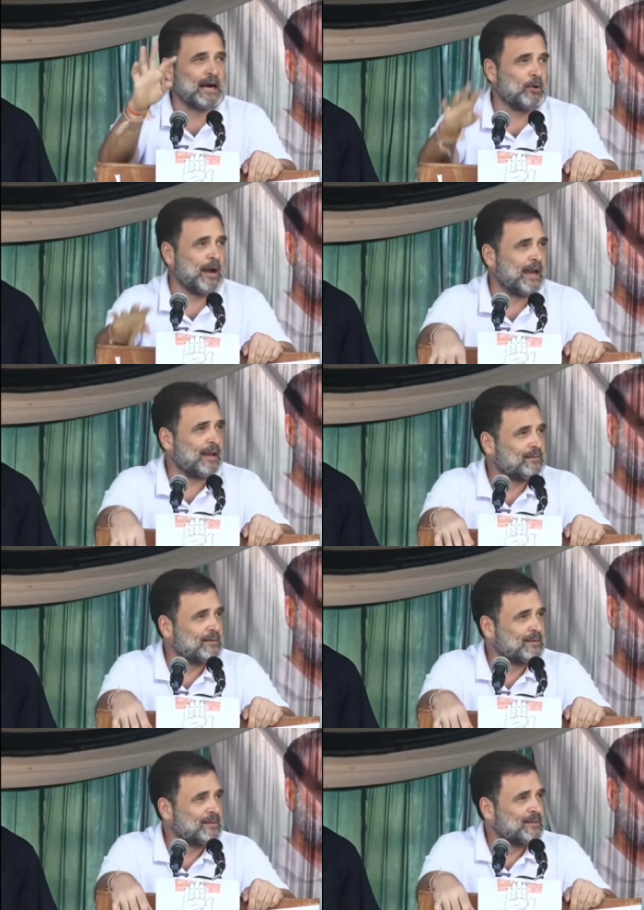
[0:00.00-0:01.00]
पैदा हुए
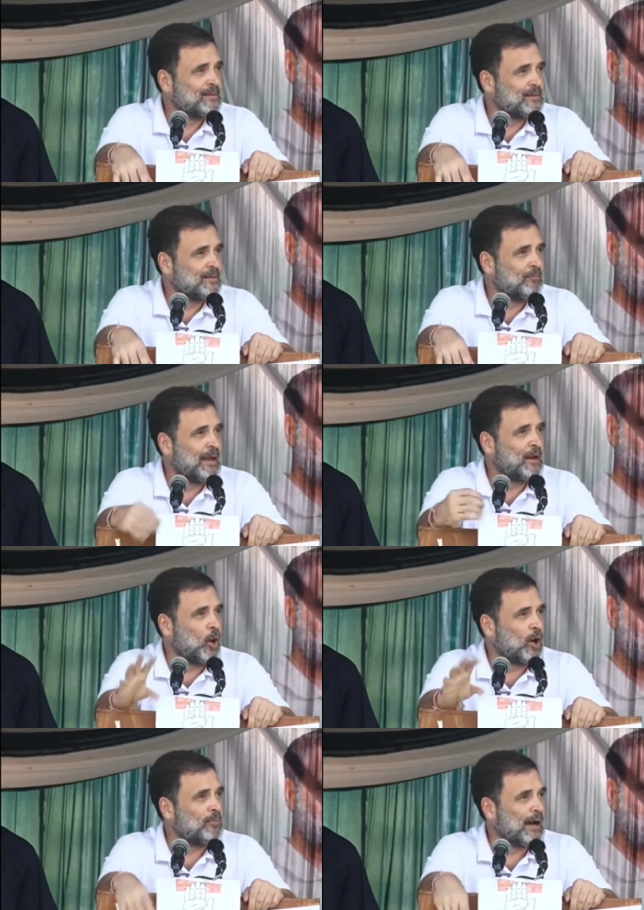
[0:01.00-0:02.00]
मैं
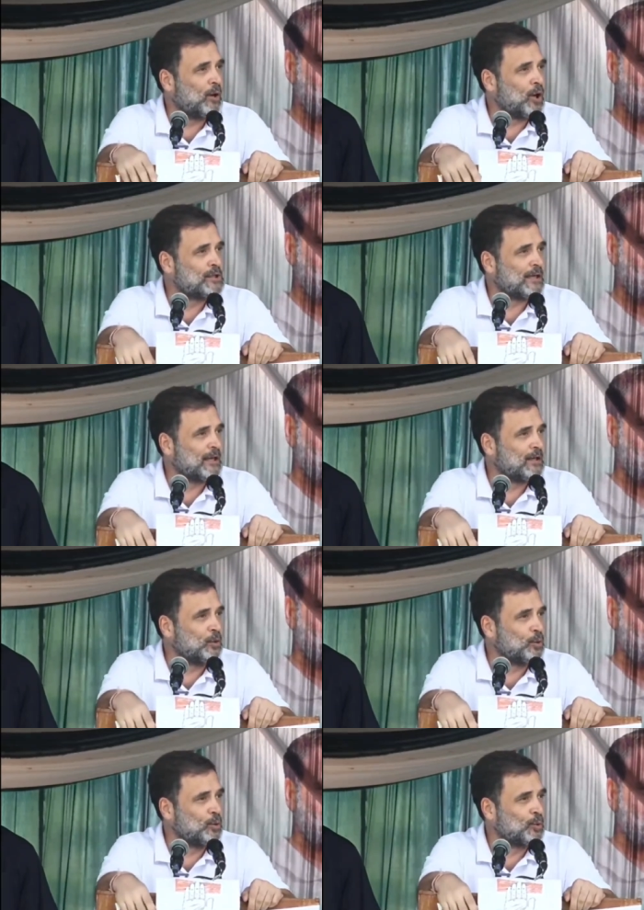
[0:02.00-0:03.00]
नॉन बायोलॉजिकल हूं